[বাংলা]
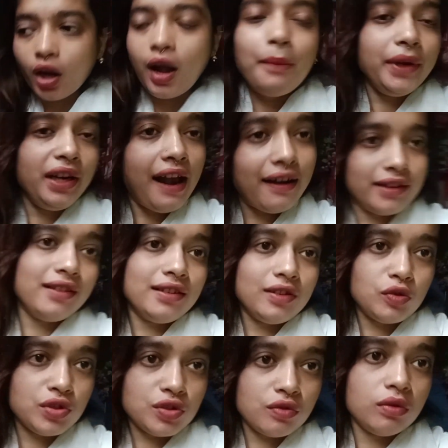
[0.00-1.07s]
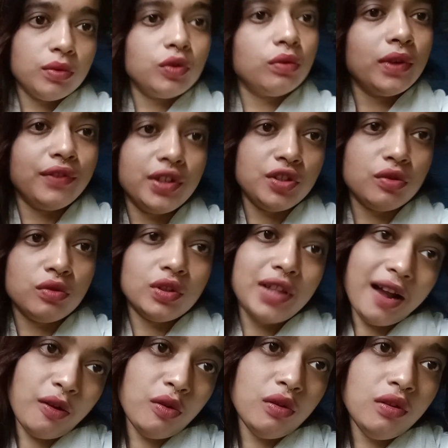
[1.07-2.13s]
আমি একটা রিকোয়েস্ট করবো তোমরা ভিডিওগুলো
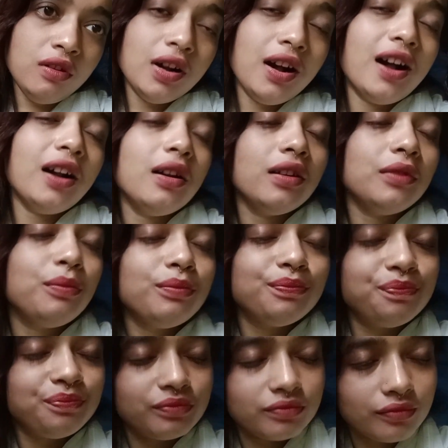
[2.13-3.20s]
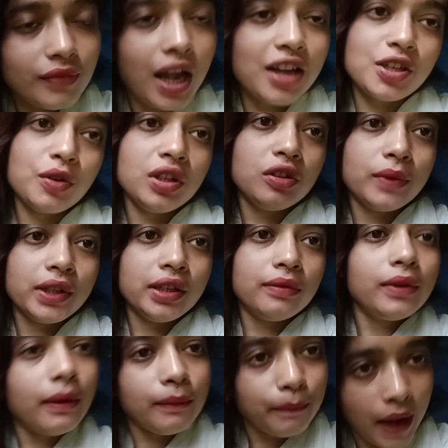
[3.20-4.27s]
দেখো আশা করি তোমাদের
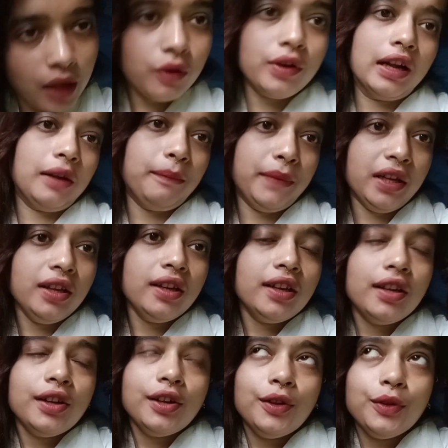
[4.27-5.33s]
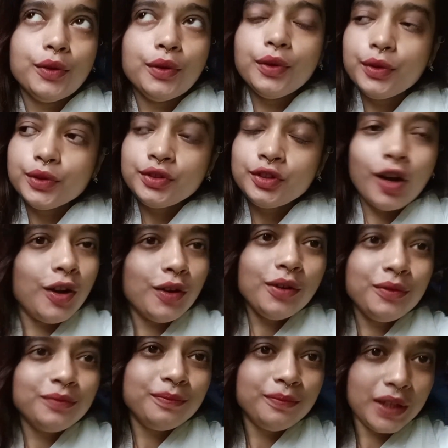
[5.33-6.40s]
ভালো লাগবে তো চলো
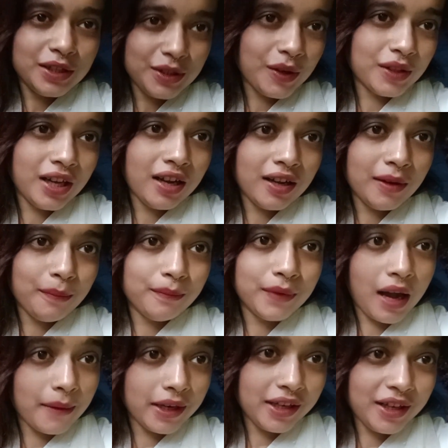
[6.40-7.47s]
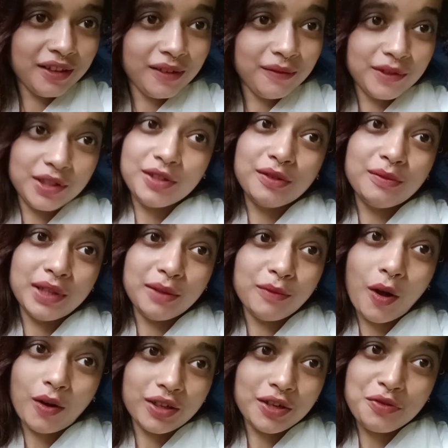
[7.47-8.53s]
বেশি কথা না বাড়িয়ে ভিডিও মানে
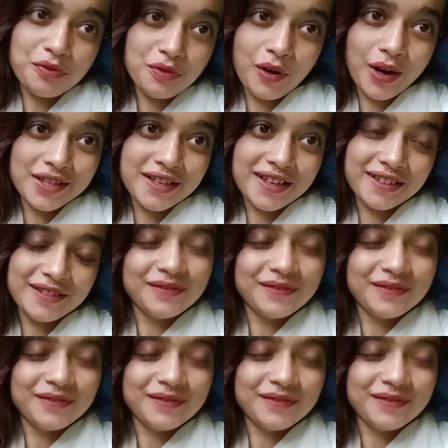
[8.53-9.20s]
ব্লগটা শুরু করা যাক